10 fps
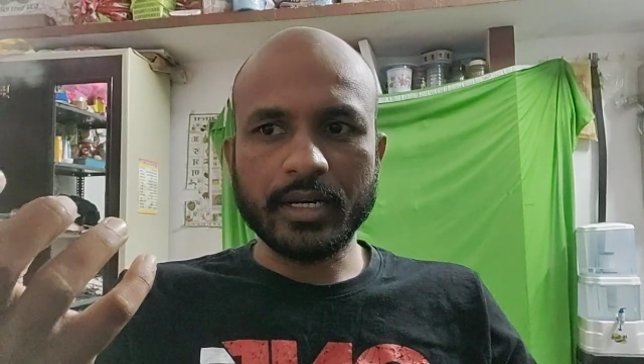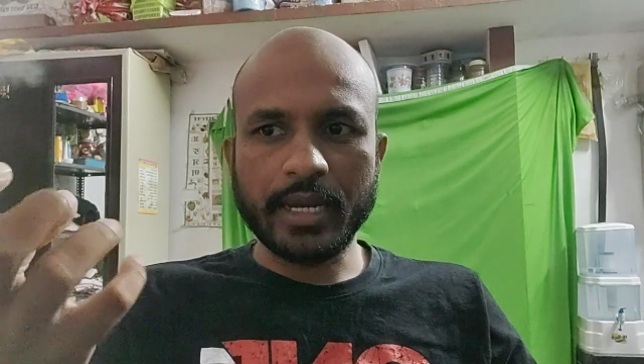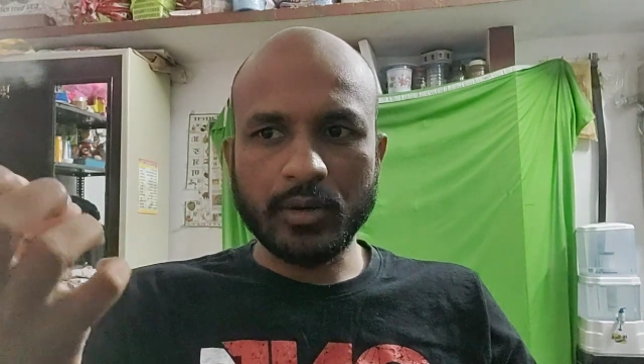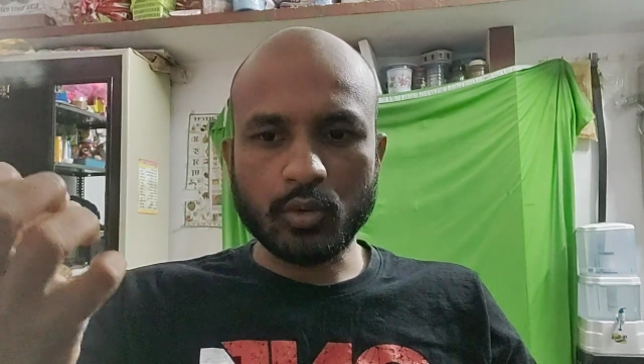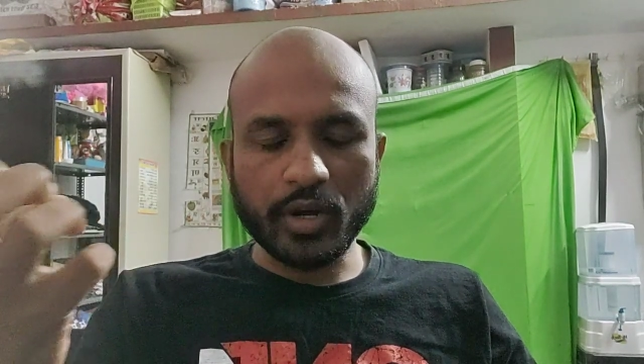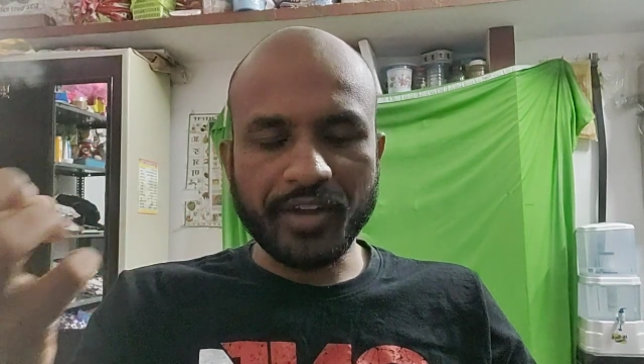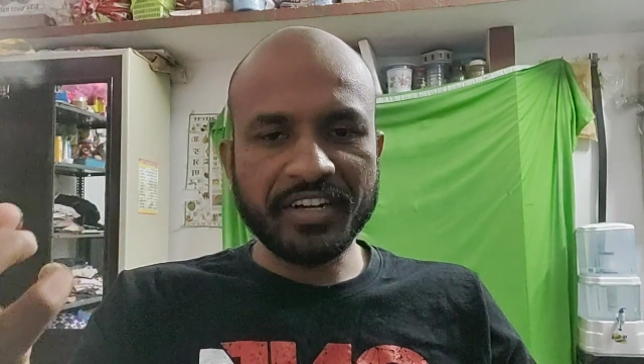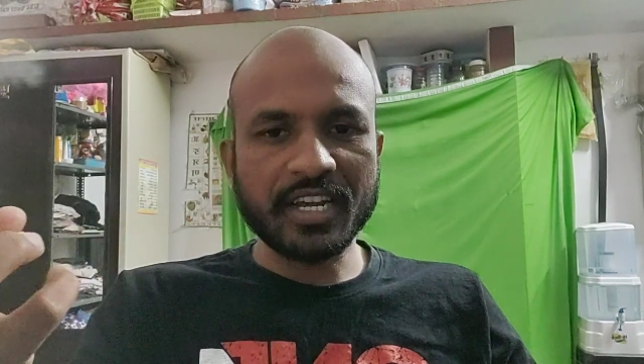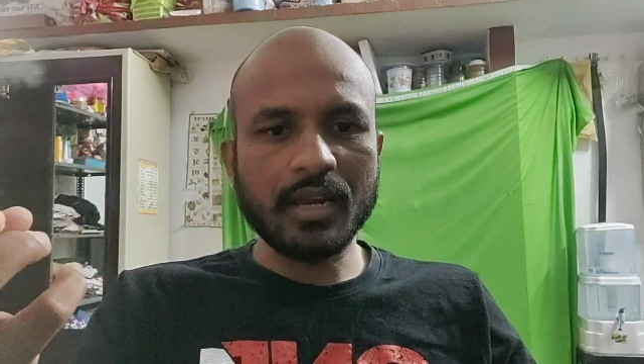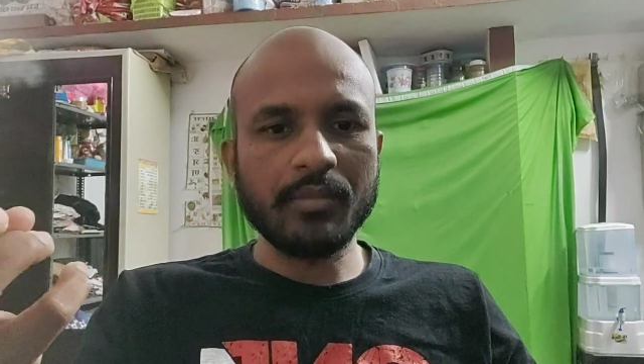నేను కొన్ని
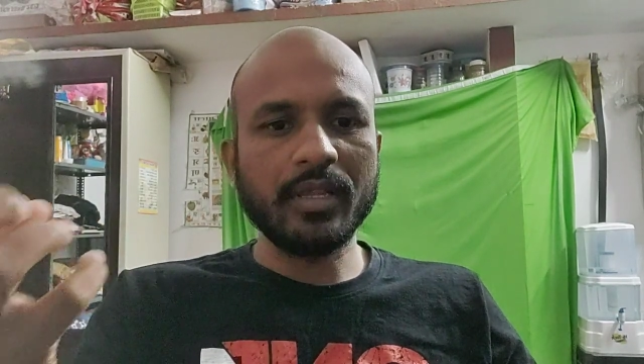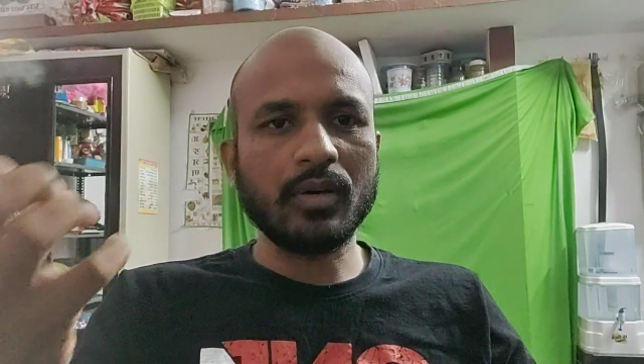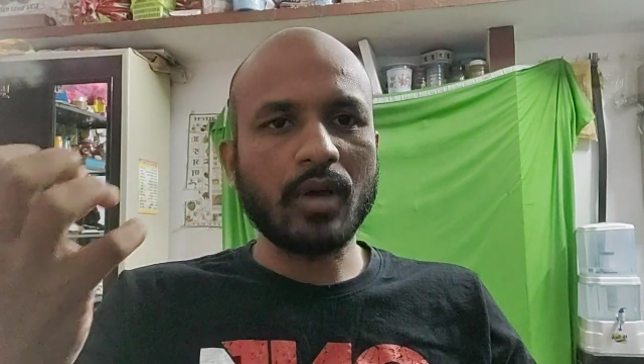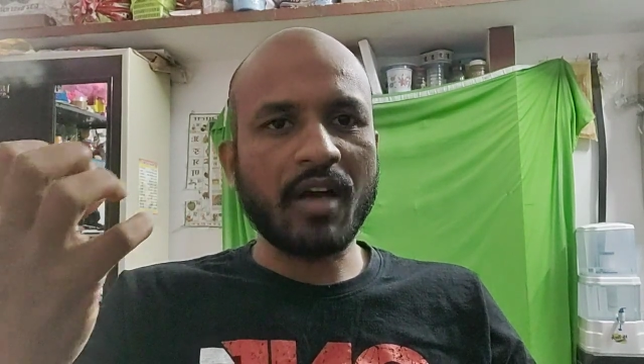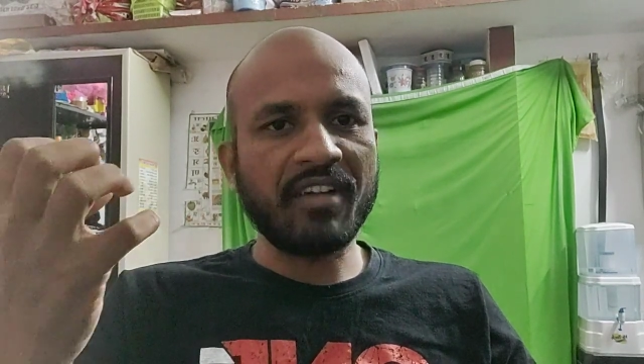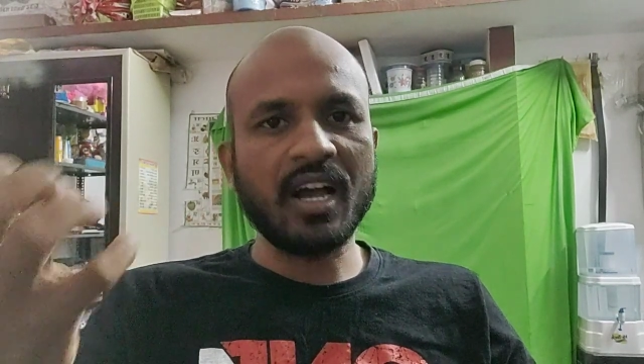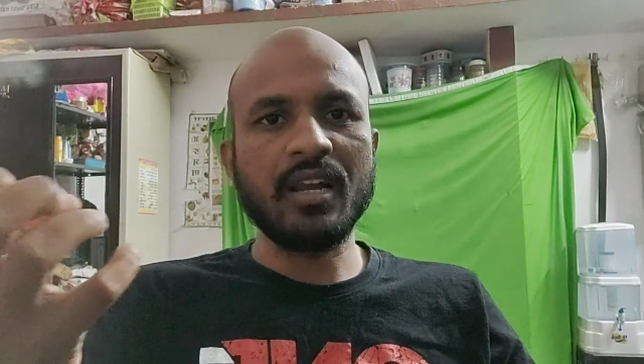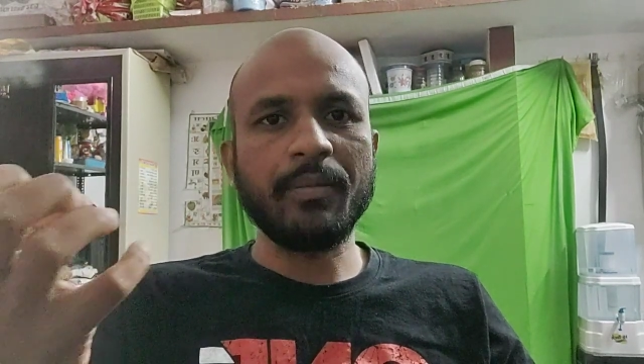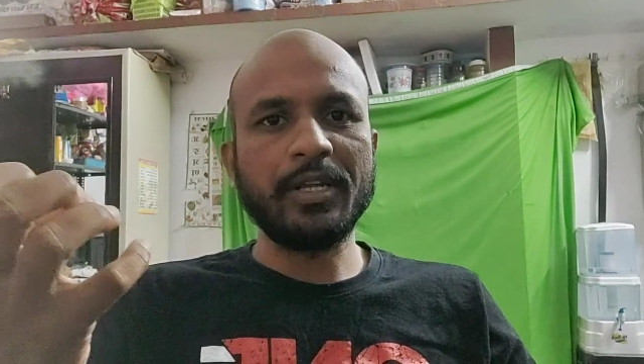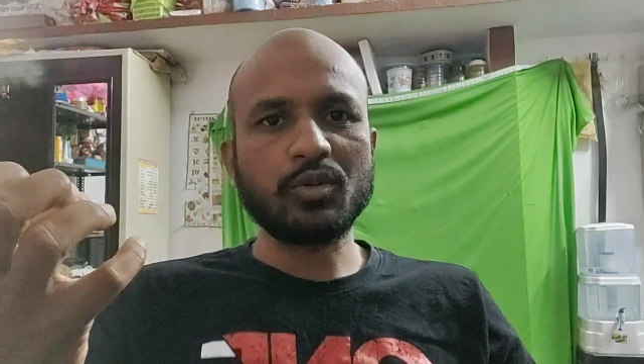విషయాల మీద
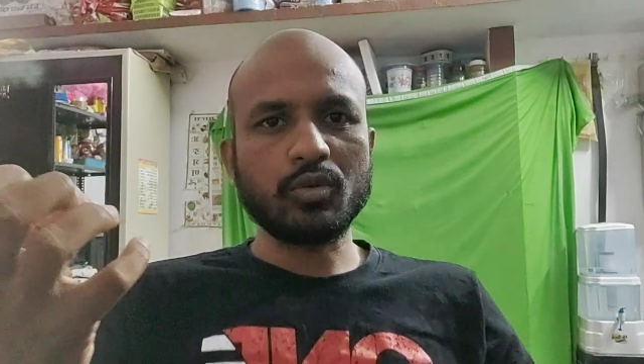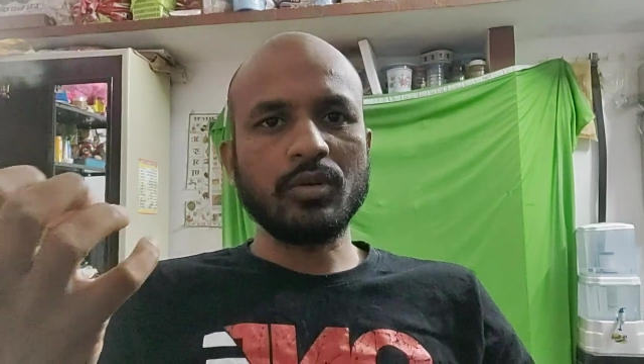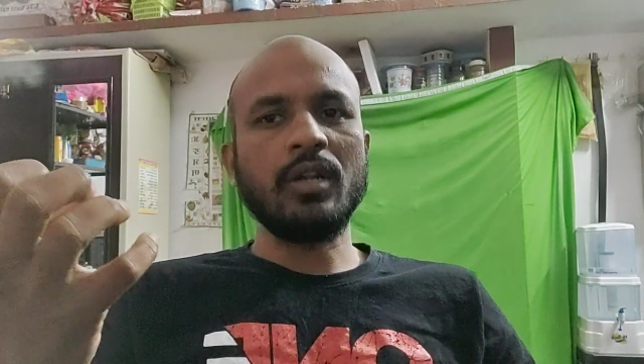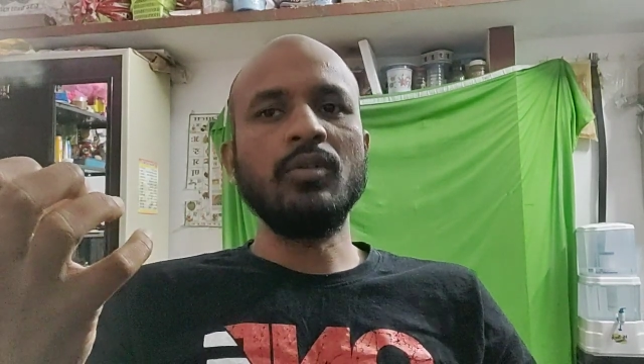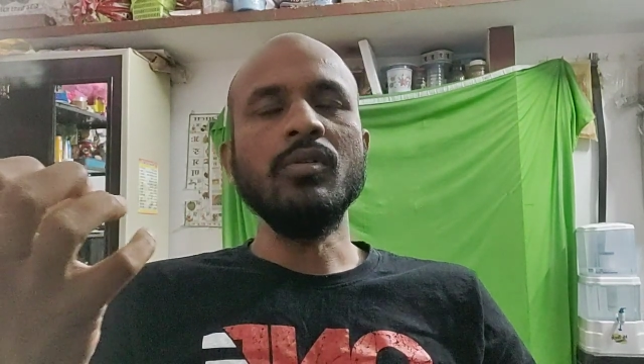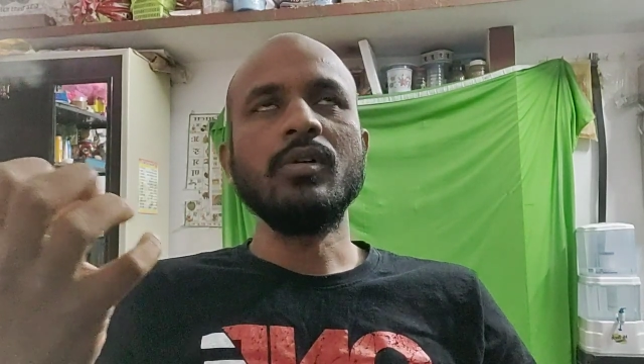అవగాహన పెంచుకున్నాను